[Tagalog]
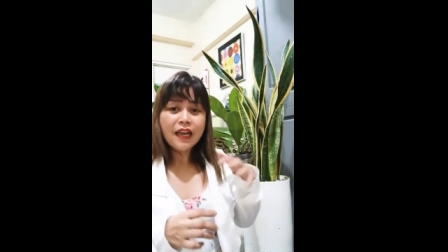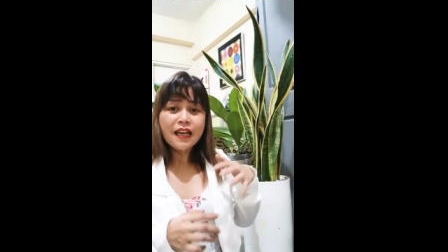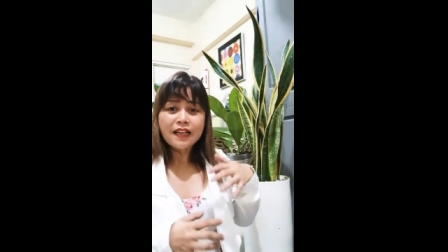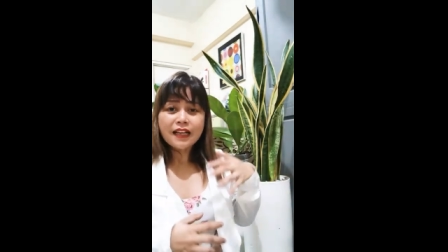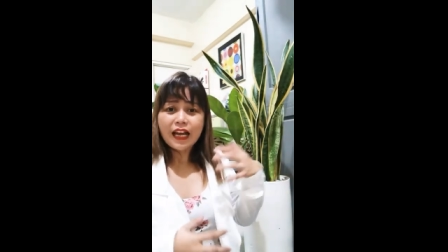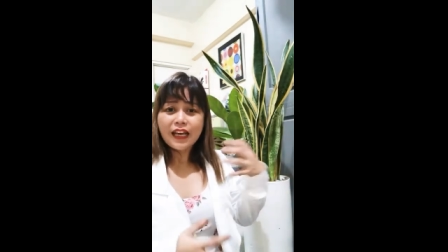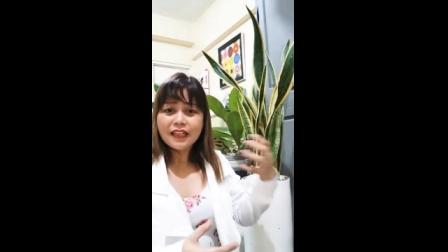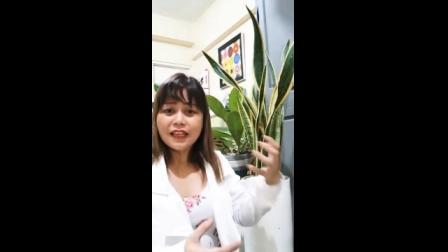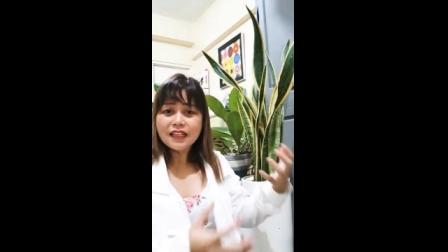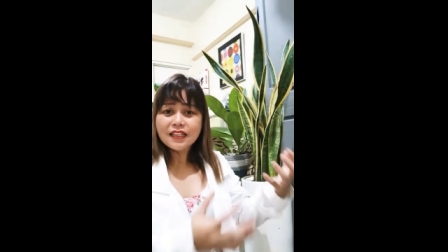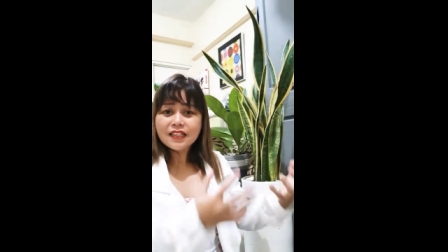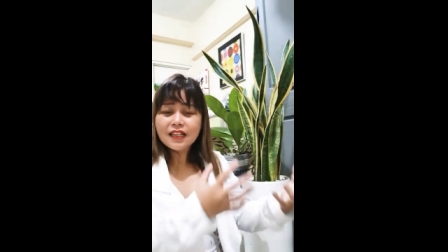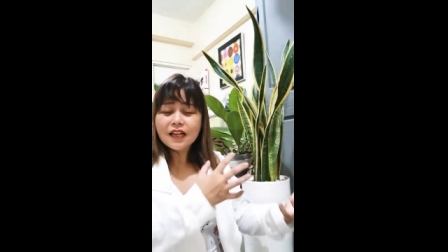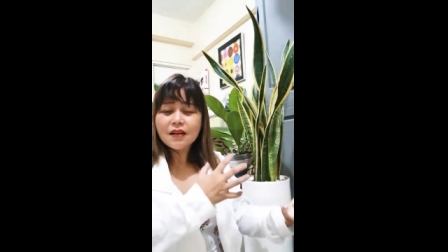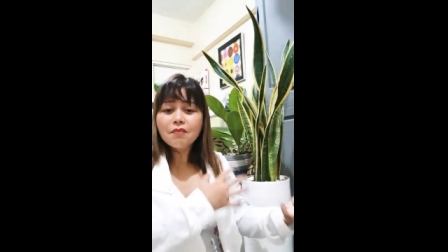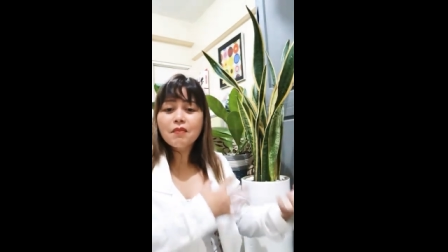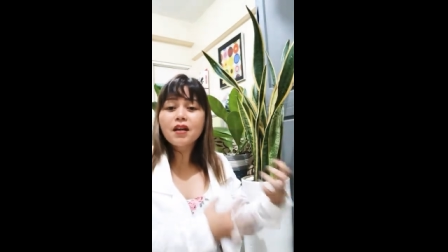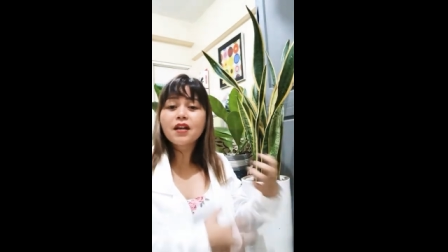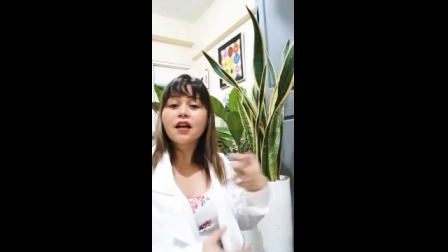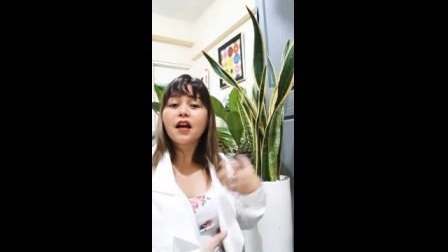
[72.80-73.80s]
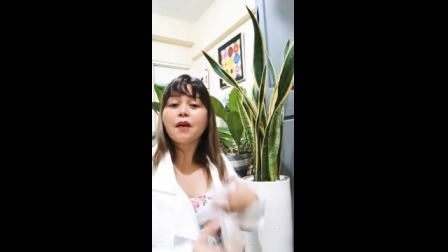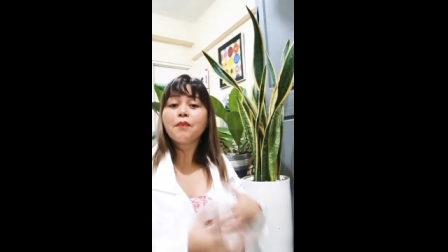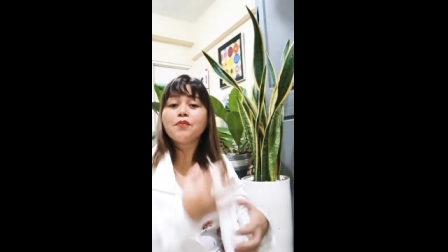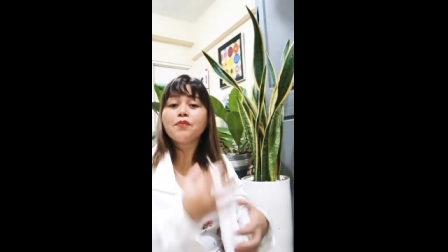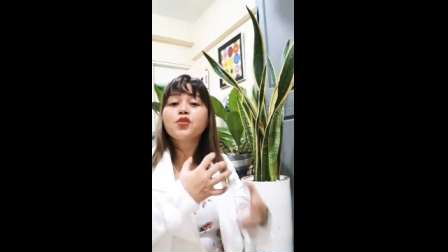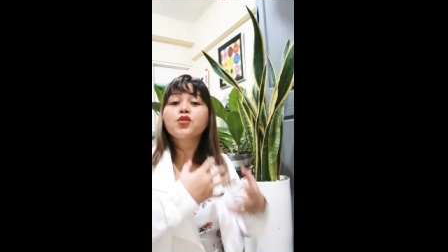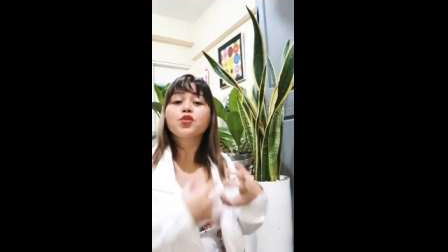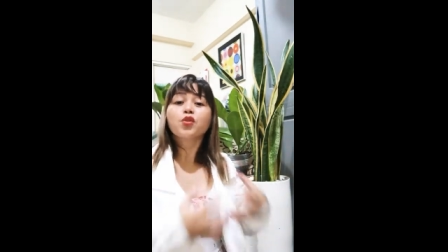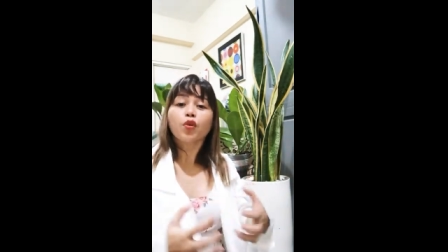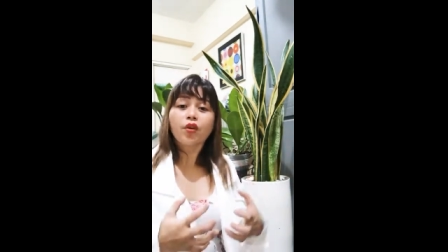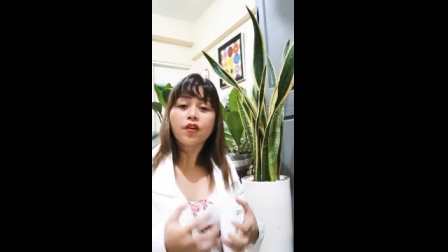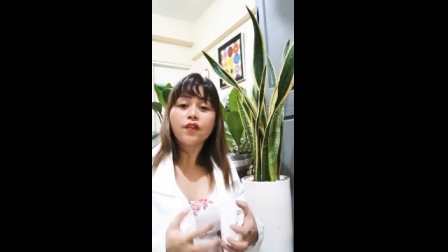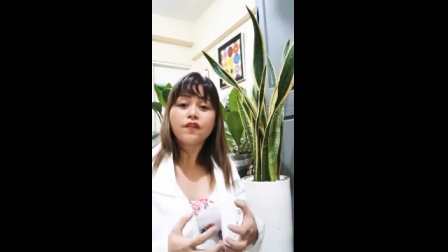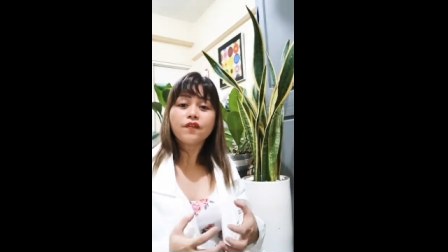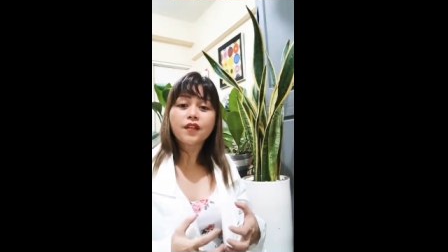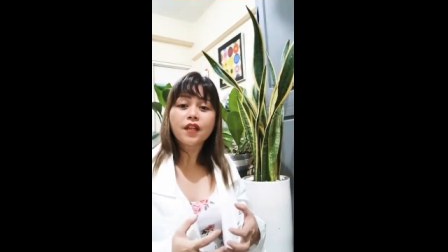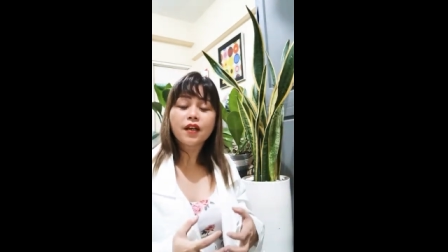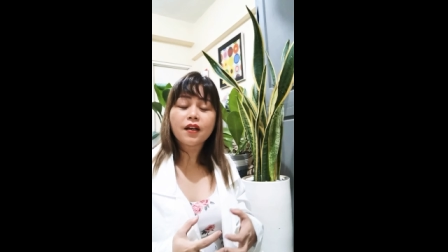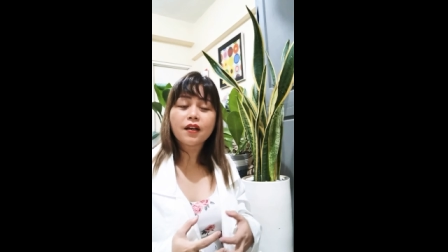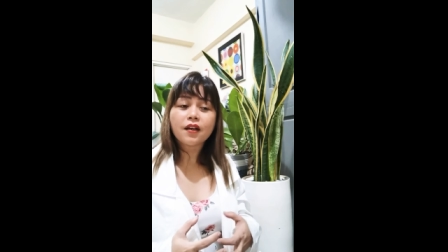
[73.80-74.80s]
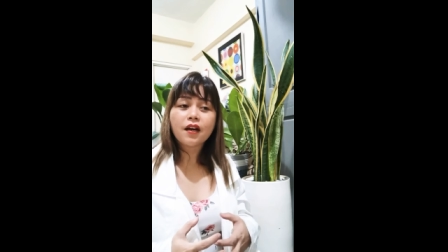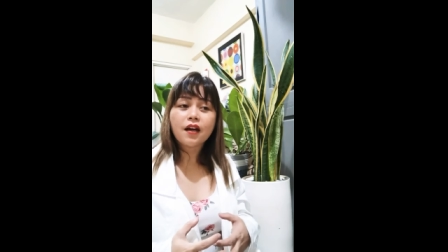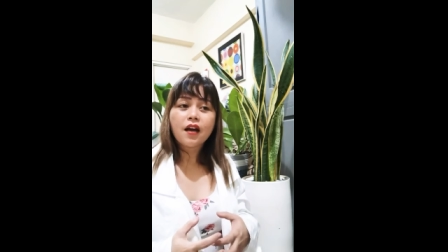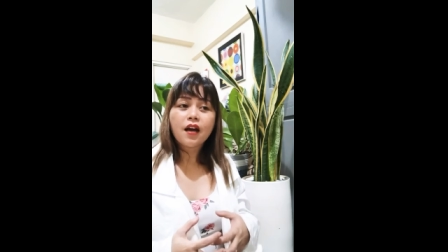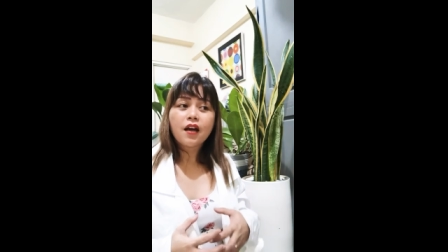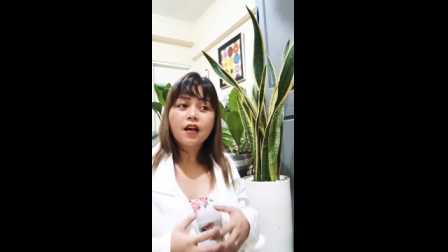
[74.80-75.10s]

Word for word: kaya niyang mag-absorb ng